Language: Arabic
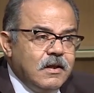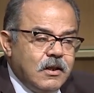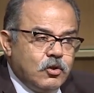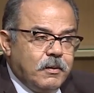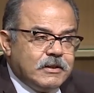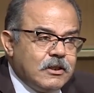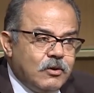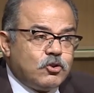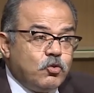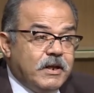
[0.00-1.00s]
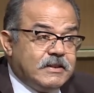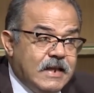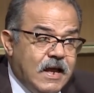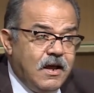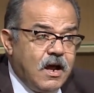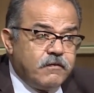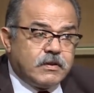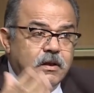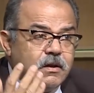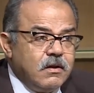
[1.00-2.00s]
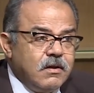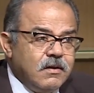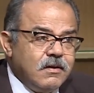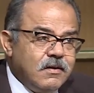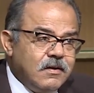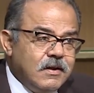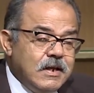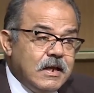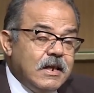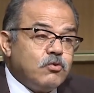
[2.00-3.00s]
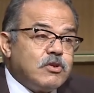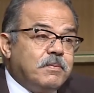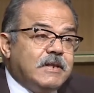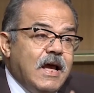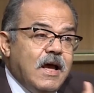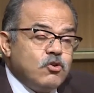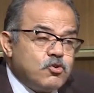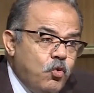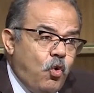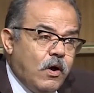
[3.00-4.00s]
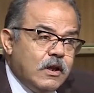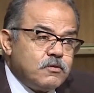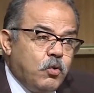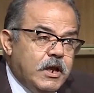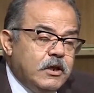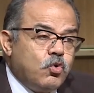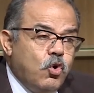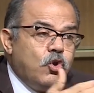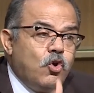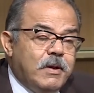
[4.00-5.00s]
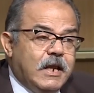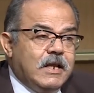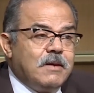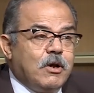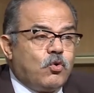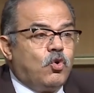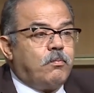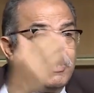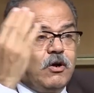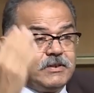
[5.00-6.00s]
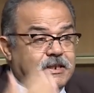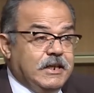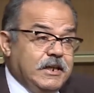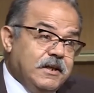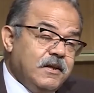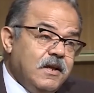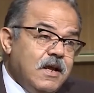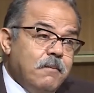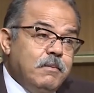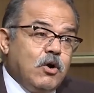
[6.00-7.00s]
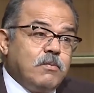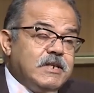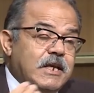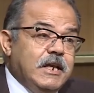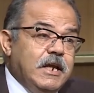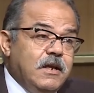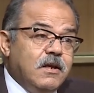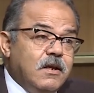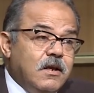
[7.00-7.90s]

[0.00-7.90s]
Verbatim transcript: لو دبحتيها دلوقتي وبعتيها افضل م. لو سبتيها اسبوع ولا اسبوعين كل يوم العجل بياكله ب 150 جنيه 150 جنيه